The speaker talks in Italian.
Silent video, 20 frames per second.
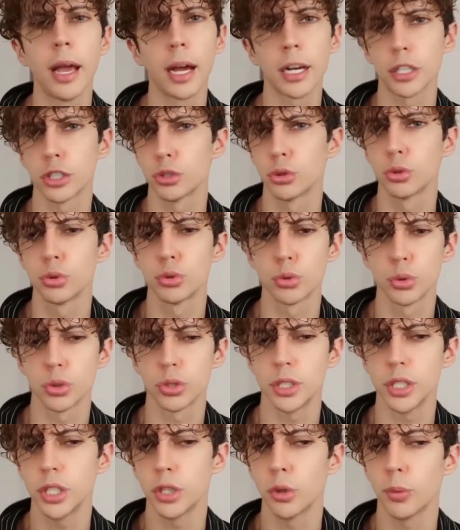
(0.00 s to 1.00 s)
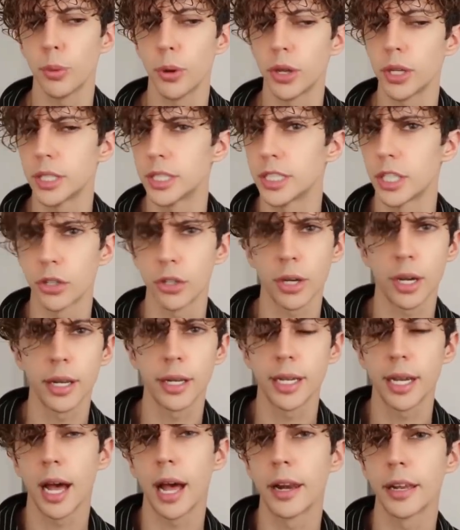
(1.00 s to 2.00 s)
e anche sul suo sito poi ha iniziato a
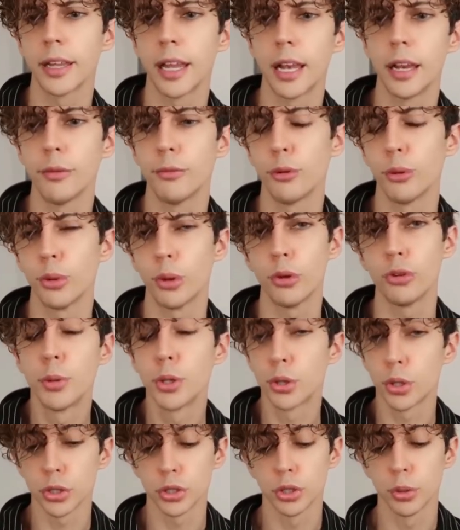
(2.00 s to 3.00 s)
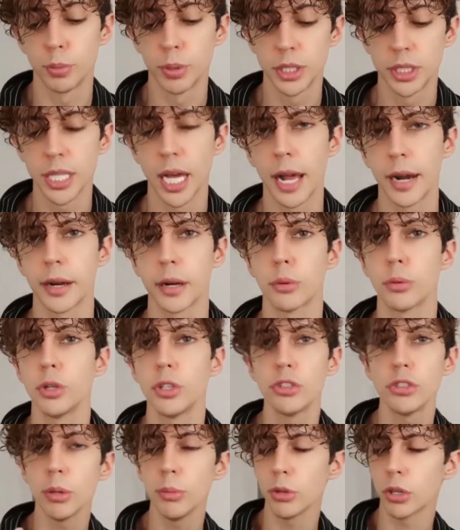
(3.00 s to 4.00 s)
caricare delle foto piuttosto bizzarre.
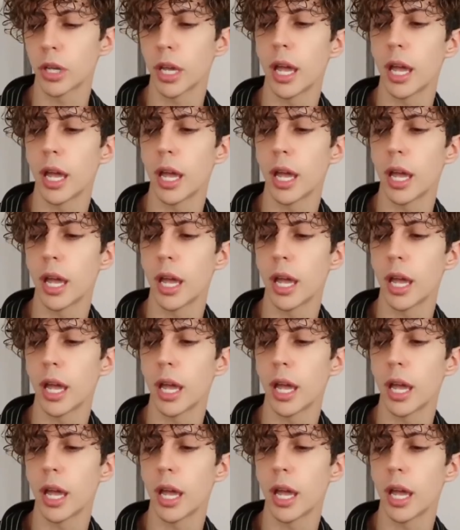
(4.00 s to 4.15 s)
Quindi diciamo